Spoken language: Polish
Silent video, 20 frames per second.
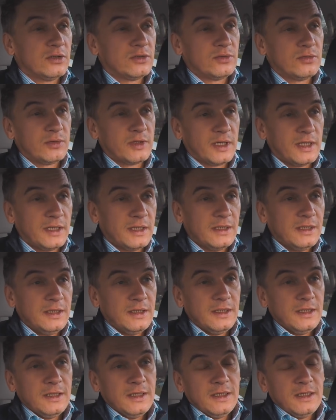która
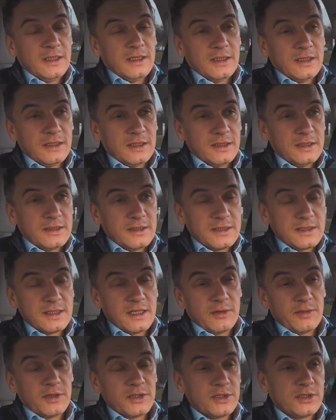E,
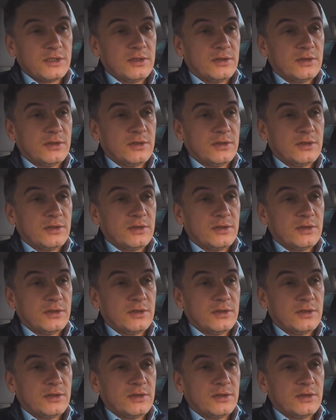stała się